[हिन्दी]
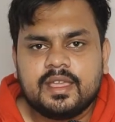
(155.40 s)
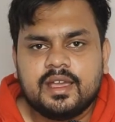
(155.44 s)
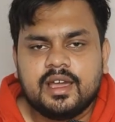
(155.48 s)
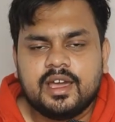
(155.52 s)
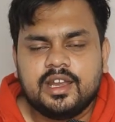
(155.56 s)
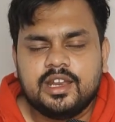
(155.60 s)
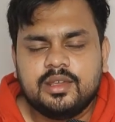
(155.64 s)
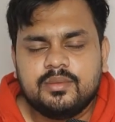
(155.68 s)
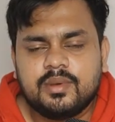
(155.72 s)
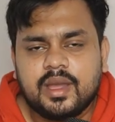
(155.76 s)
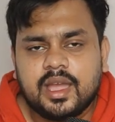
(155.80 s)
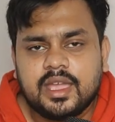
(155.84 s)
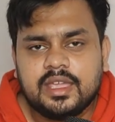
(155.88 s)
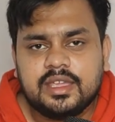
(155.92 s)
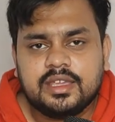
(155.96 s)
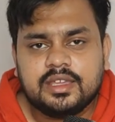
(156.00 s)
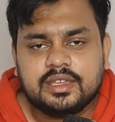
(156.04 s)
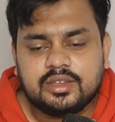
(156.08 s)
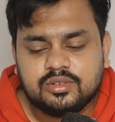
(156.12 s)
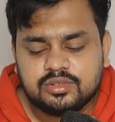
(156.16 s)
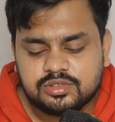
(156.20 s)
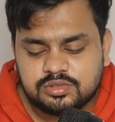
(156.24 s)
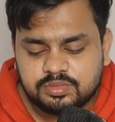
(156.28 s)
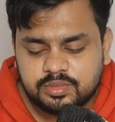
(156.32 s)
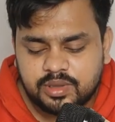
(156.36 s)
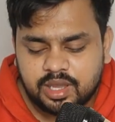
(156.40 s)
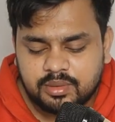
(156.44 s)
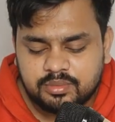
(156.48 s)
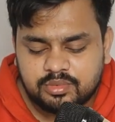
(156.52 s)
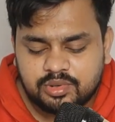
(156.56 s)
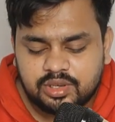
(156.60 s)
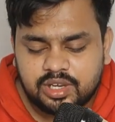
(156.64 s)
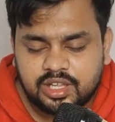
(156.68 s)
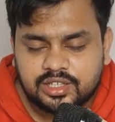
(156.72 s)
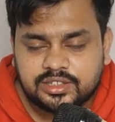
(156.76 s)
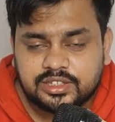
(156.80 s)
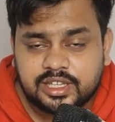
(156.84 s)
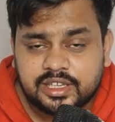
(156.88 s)
अरे भाई उसमें हमको
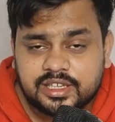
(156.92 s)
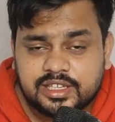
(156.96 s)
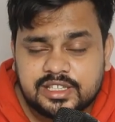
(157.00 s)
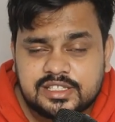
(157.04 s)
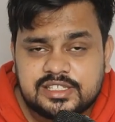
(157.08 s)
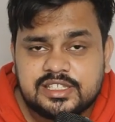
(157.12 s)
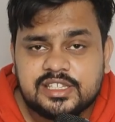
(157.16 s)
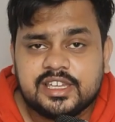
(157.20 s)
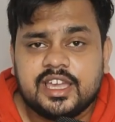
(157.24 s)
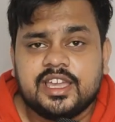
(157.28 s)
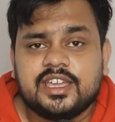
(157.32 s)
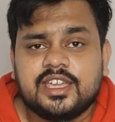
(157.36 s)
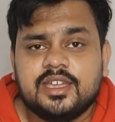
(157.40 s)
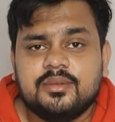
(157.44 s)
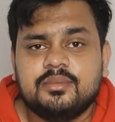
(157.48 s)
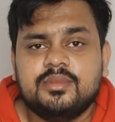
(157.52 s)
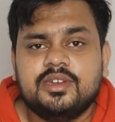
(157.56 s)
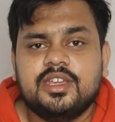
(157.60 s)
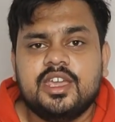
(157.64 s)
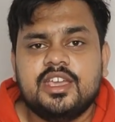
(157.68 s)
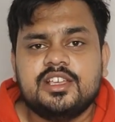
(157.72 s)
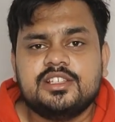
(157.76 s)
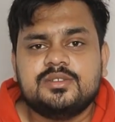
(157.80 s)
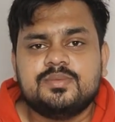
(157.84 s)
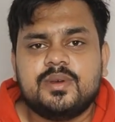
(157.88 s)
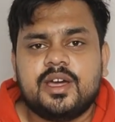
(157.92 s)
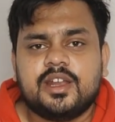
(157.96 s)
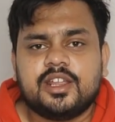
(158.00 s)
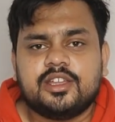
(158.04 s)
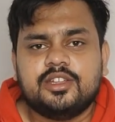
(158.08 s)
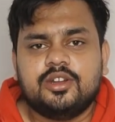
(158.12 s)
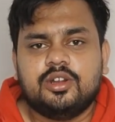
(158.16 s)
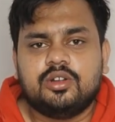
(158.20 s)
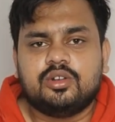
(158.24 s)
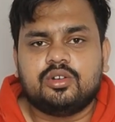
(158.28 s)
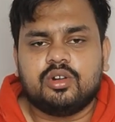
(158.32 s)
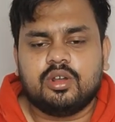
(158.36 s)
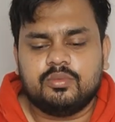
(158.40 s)
लगता है किसी का गेम नहीं है इस बार का
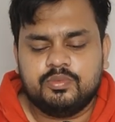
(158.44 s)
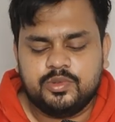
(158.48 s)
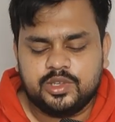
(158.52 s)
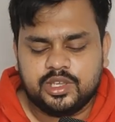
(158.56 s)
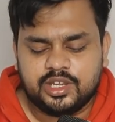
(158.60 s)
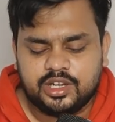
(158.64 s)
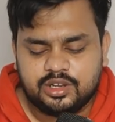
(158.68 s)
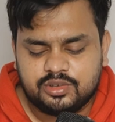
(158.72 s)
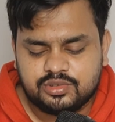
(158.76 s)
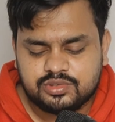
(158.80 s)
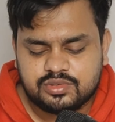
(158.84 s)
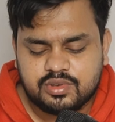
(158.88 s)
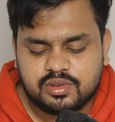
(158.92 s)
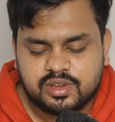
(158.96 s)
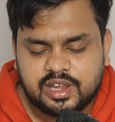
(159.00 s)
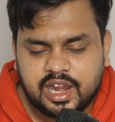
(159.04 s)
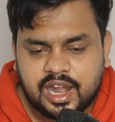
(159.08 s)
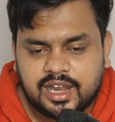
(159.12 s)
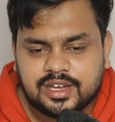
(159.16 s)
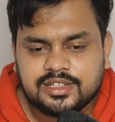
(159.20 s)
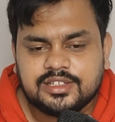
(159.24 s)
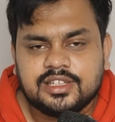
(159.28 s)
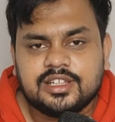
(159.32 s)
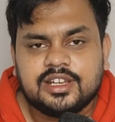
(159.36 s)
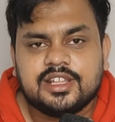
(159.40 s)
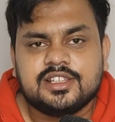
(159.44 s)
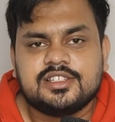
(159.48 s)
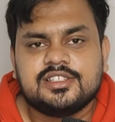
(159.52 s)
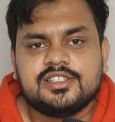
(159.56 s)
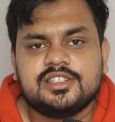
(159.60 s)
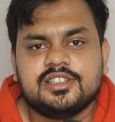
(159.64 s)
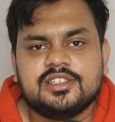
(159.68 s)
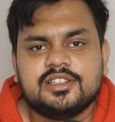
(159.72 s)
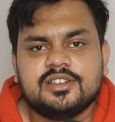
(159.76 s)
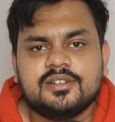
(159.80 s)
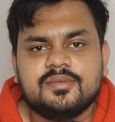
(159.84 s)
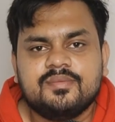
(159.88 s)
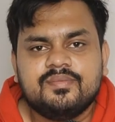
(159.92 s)
जो ट्रॉफी है ना उसको काट देना
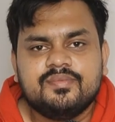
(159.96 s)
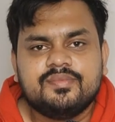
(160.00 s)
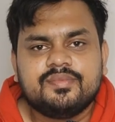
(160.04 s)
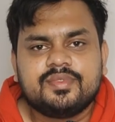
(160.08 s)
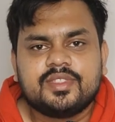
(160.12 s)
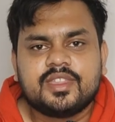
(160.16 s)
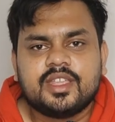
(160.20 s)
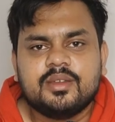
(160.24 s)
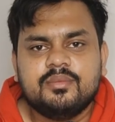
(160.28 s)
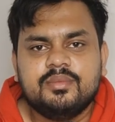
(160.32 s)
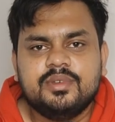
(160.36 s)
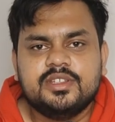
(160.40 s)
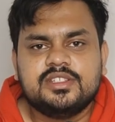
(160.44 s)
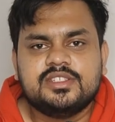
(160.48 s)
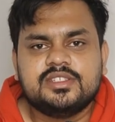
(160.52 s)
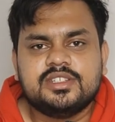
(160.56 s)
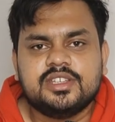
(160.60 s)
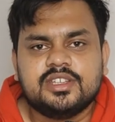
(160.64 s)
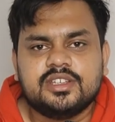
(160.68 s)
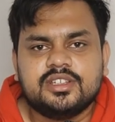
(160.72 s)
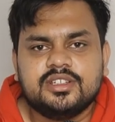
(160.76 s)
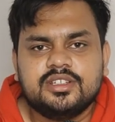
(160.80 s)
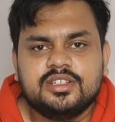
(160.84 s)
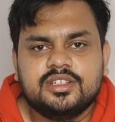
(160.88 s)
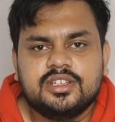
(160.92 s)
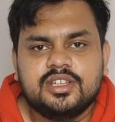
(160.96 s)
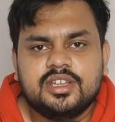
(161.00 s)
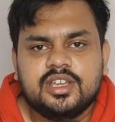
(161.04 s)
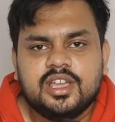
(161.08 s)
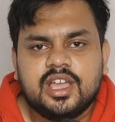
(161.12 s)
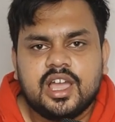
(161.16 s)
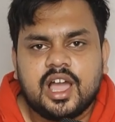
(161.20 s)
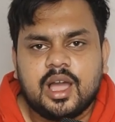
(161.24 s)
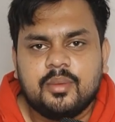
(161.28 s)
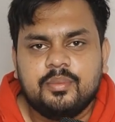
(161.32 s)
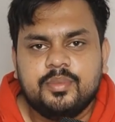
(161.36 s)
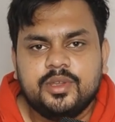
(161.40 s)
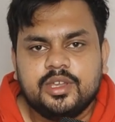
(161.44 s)
चाहिए बीच से
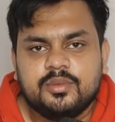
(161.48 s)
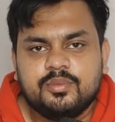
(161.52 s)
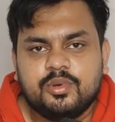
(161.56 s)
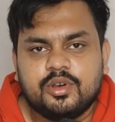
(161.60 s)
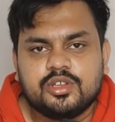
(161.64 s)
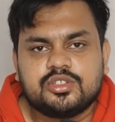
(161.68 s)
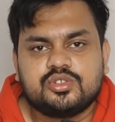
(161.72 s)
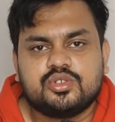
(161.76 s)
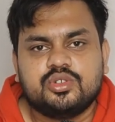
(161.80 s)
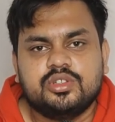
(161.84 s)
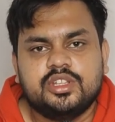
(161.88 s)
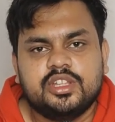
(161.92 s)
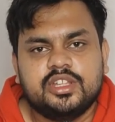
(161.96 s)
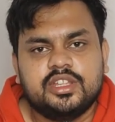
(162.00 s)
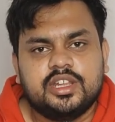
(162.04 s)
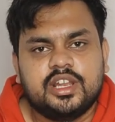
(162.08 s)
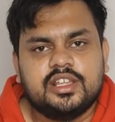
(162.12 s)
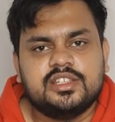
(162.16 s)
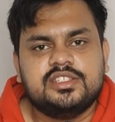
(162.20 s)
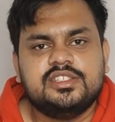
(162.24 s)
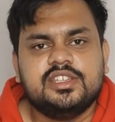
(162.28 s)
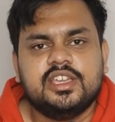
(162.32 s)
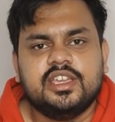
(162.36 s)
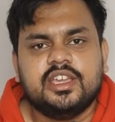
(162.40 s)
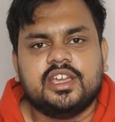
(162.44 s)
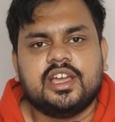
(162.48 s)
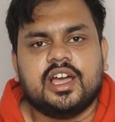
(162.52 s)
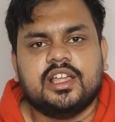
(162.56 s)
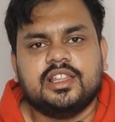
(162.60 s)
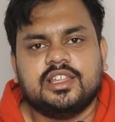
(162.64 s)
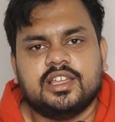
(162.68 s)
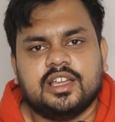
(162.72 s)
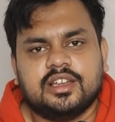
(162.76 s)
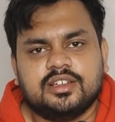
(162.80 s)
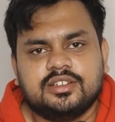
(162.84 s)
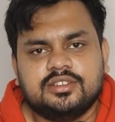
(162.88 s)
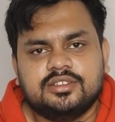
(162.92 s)
अब बिग बॉस को दे देना चाहिए एक आधा